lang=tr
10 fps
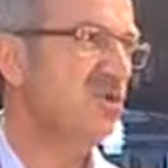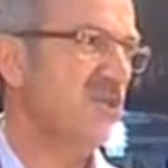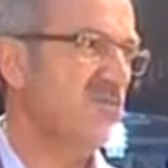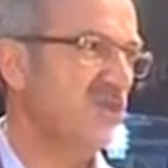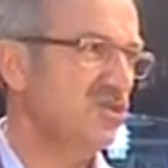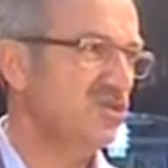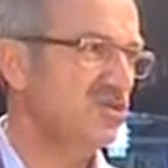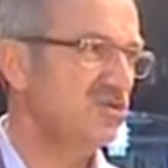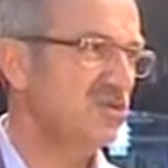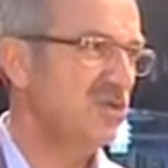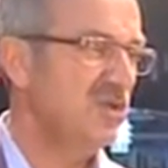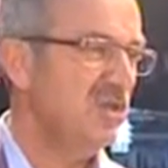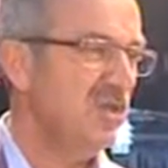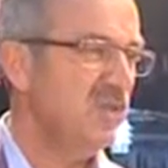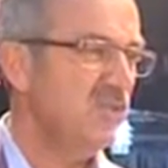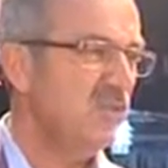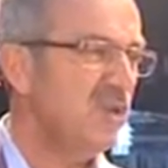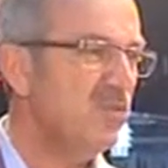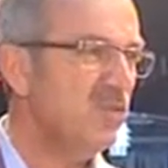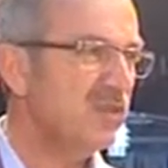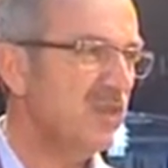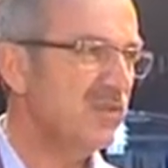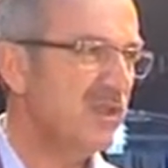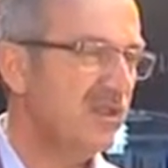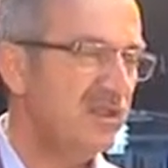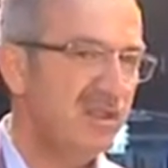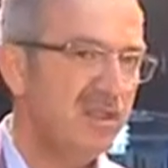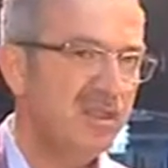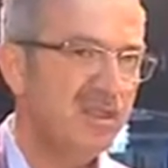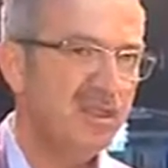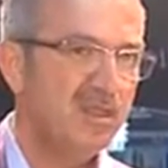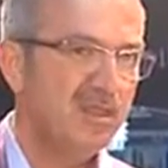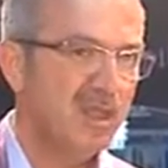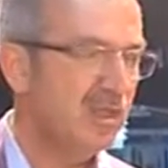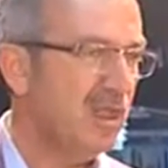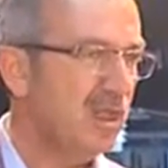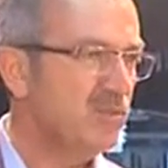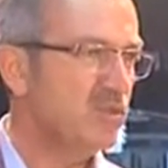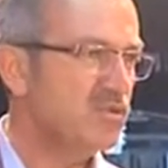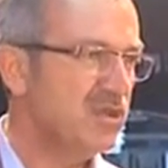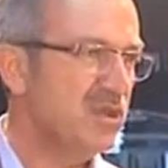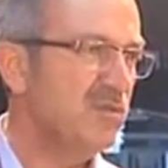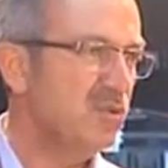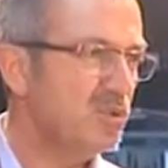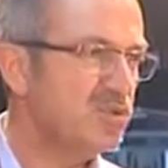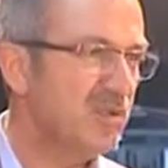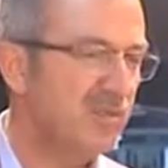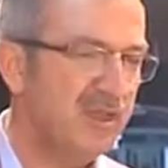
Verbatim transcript: bir ortamda yaşıyoruz. Böyle bir ortamda Allah hamdolsun 2009'dan